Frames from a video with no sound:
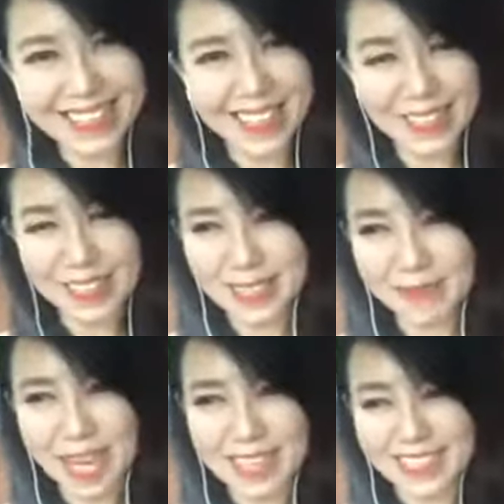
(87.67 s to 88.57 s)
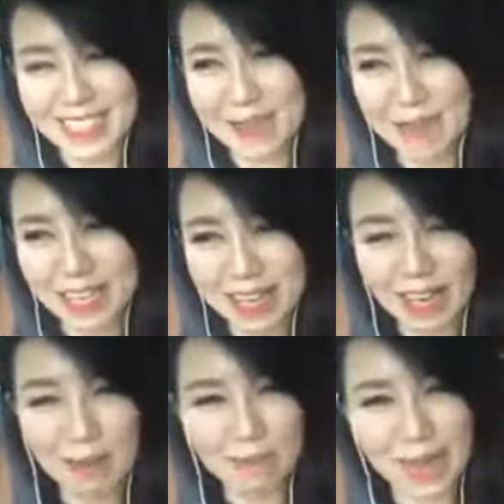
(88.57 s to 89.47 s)
那日子排时间排的
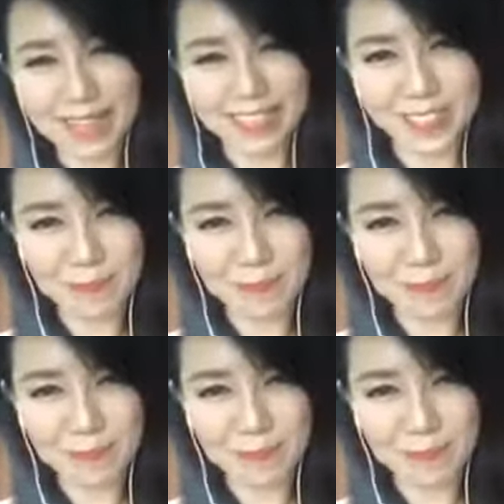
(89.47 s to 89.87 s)
好满呢，